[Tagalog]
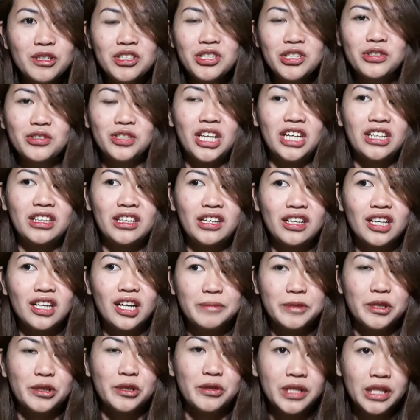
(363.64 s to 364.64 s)
hindi ko alam kung
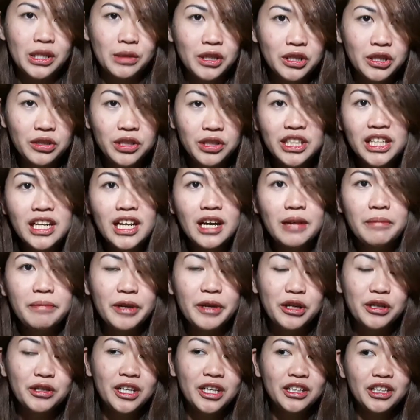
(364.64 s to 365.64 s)
sino tatanggap. So,
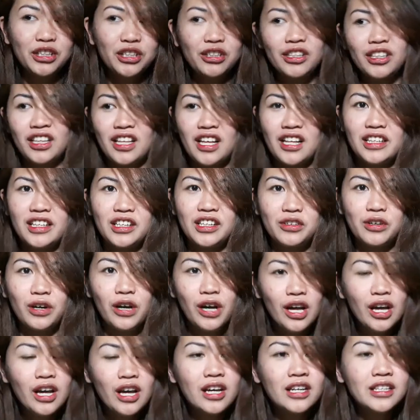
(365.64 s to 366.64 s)
iniwan ko na lang, pero nandito
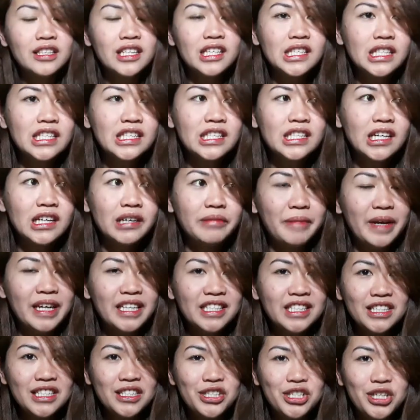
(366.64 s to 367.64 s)
yung tatay ko. Tapos,
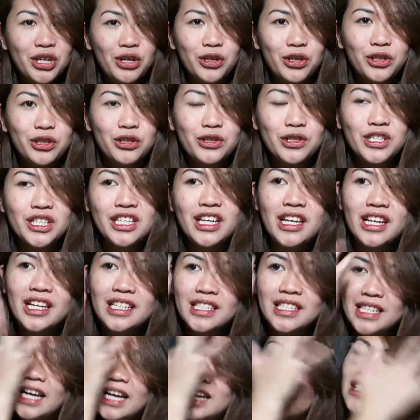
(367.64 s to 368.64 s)
nag-message ako
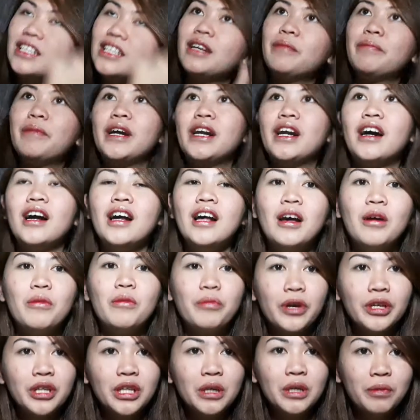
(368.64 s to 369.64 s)
dun sa Lazada na
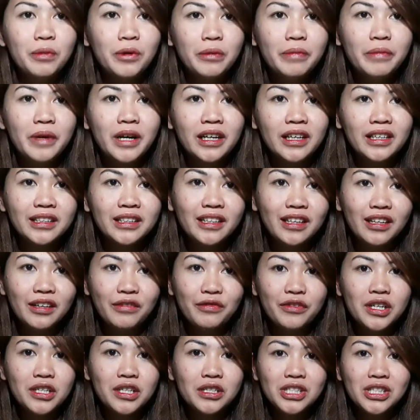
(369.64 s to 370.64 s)
parang, pwede po
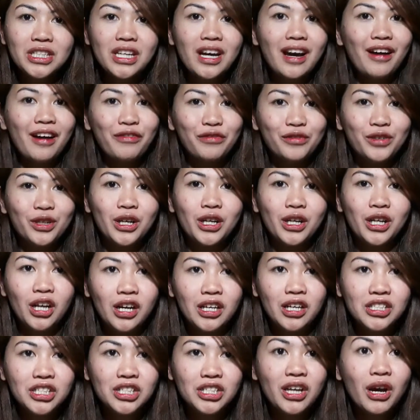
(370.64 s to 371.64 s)
bang i-deliver nyo siya
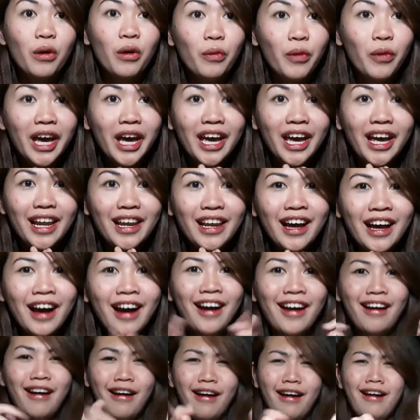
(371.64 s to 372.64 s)
after lunch?
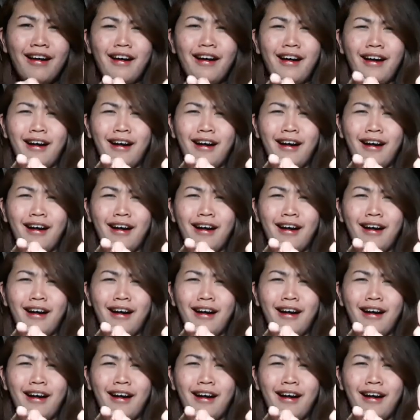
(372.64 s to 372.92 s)
Well,